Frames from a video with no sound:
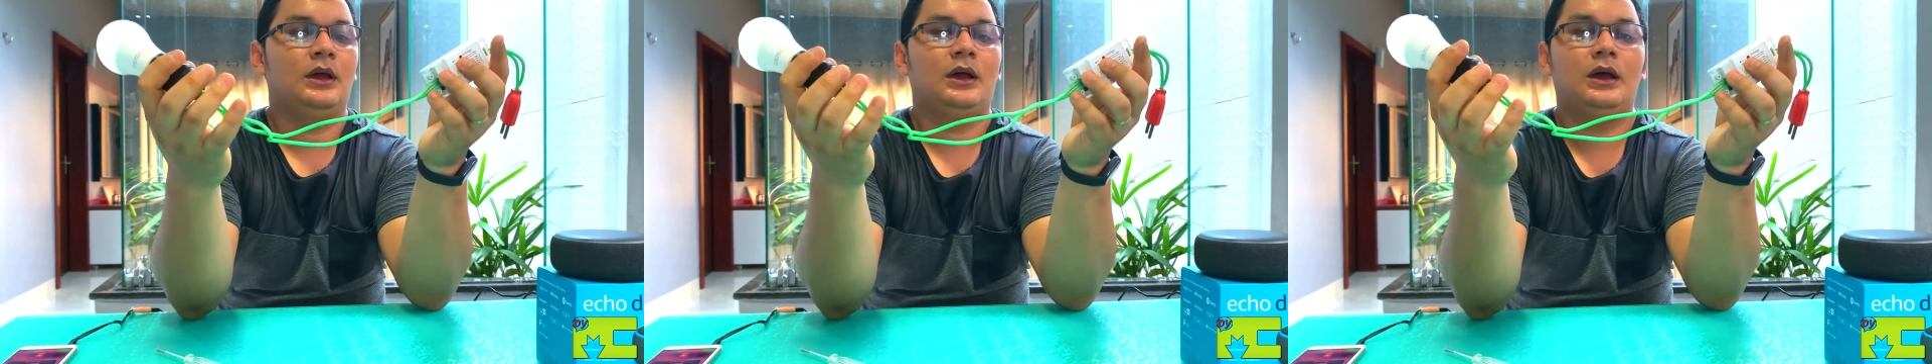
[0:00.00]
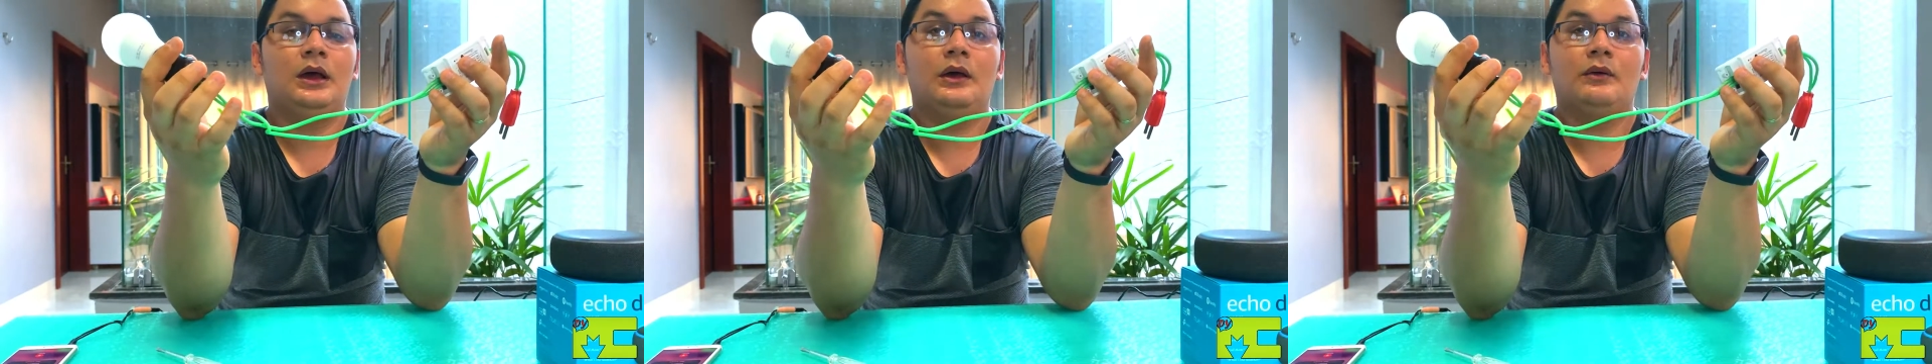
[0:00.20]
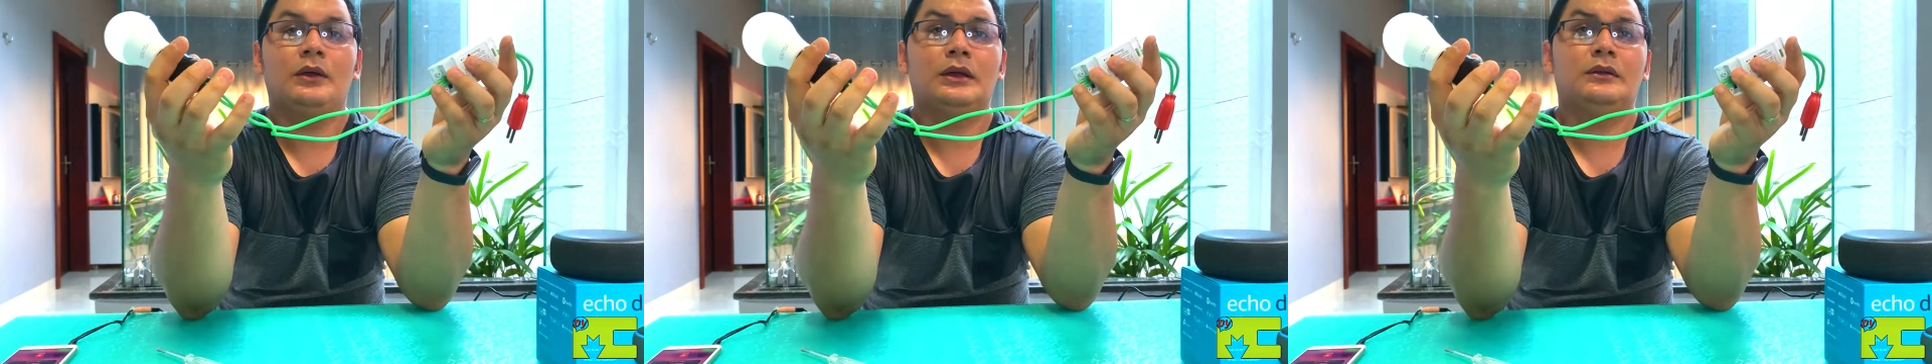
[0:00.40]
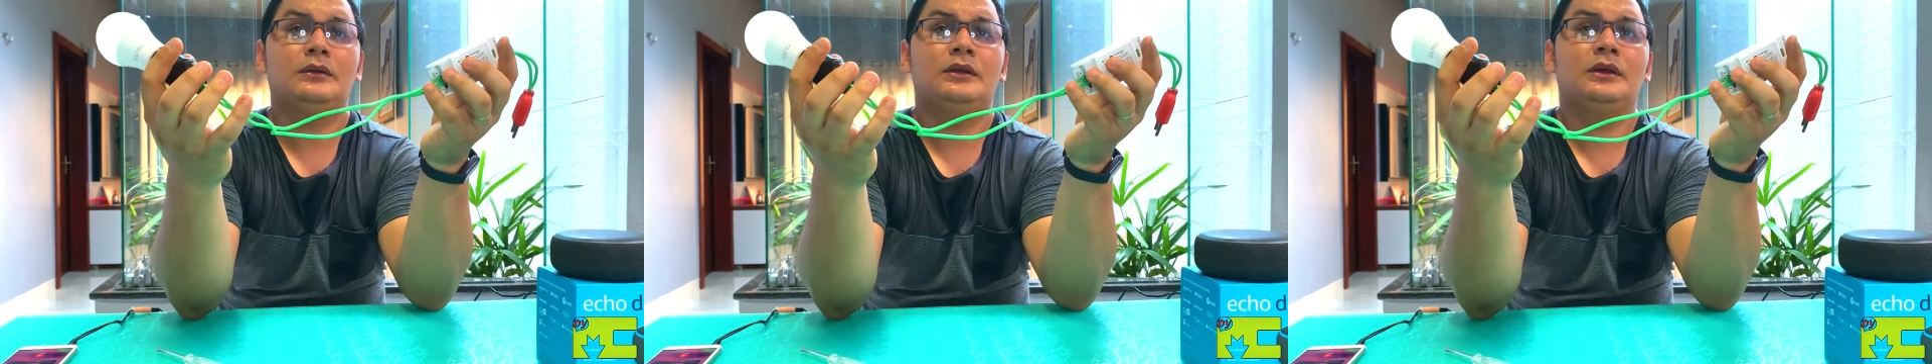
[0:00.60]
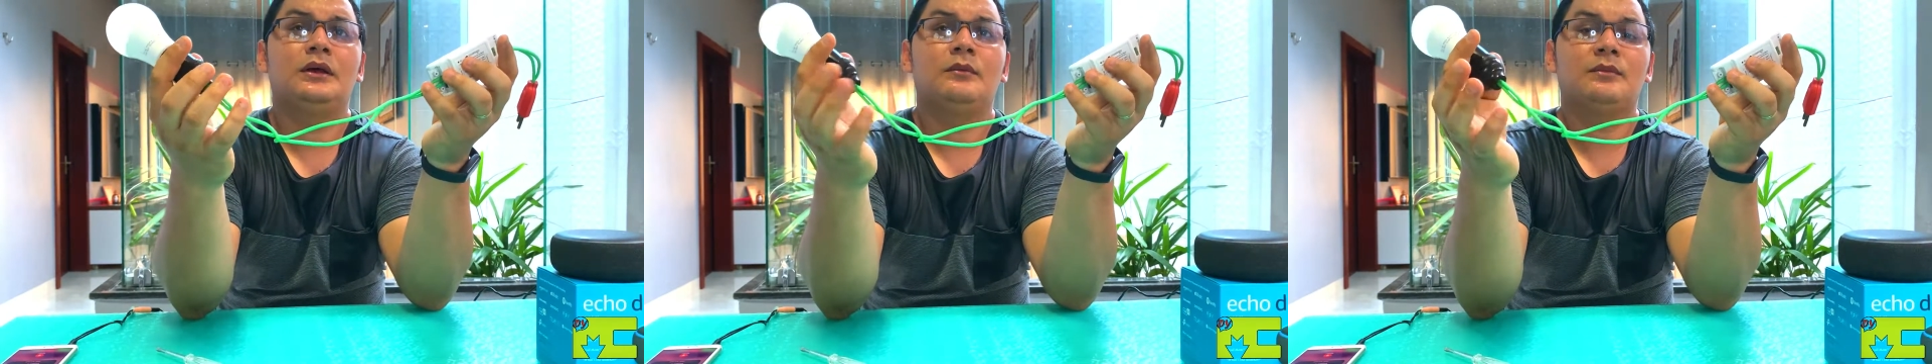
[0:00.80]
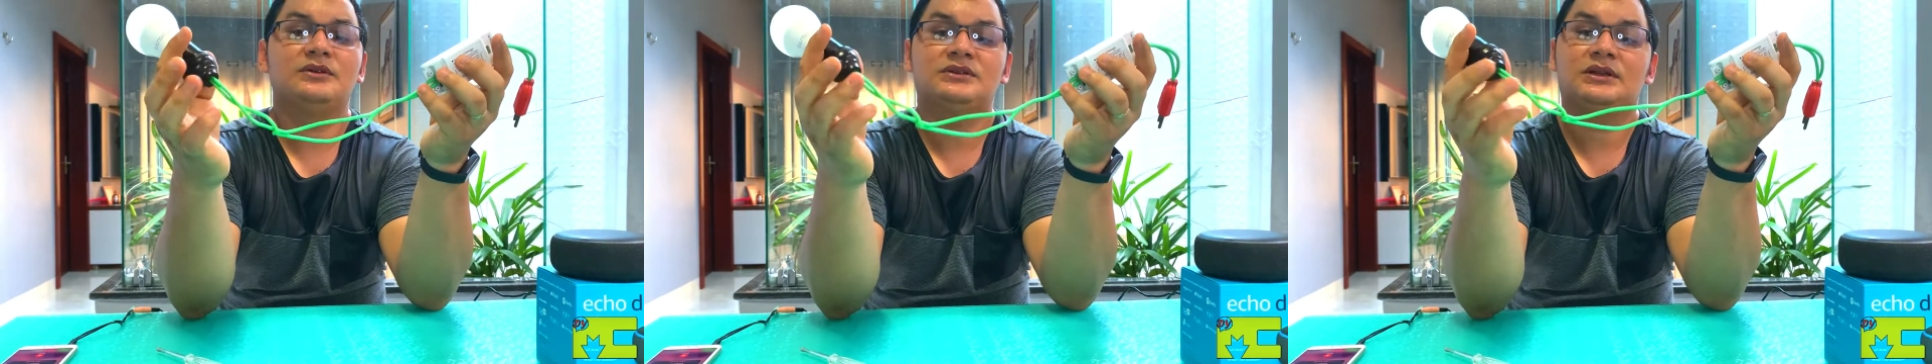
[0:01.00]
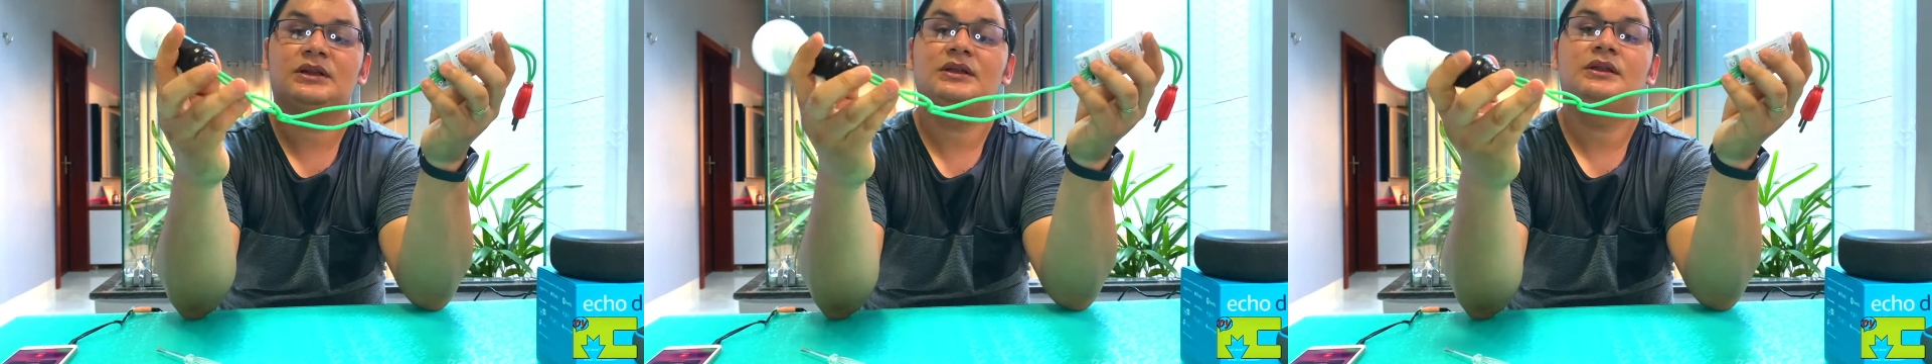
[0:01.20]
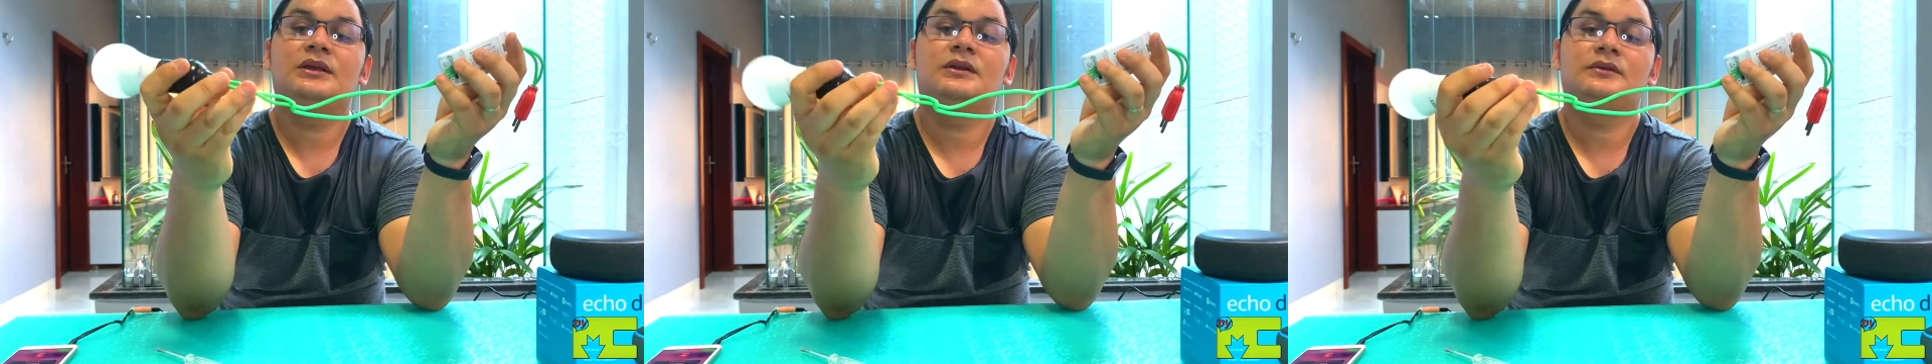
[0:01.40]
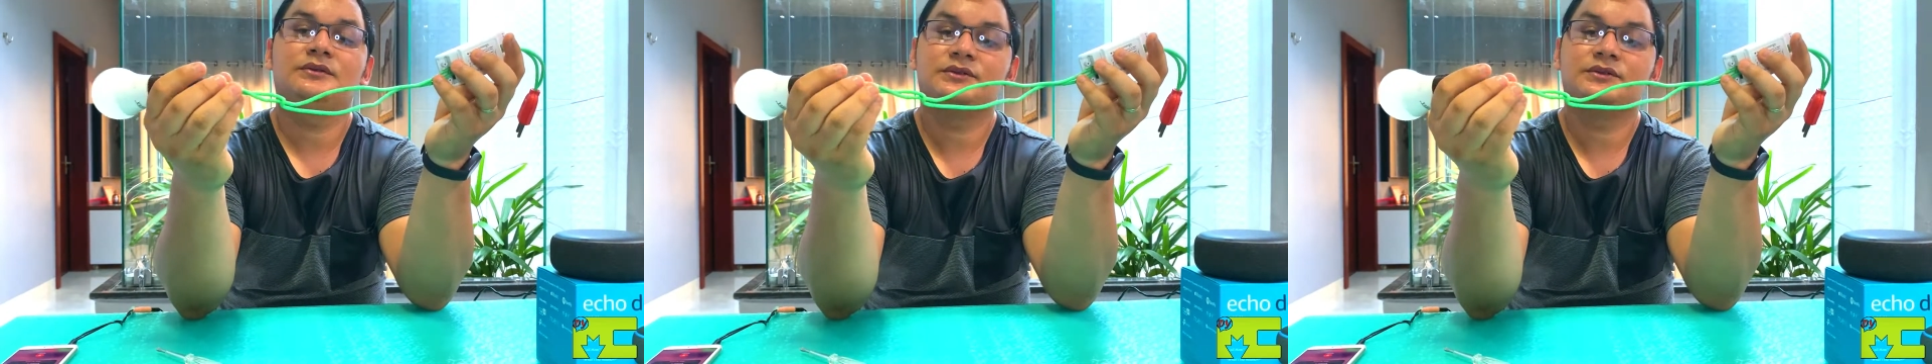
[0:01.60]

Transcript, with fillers: Ah, eu quero ligar uma geladeira.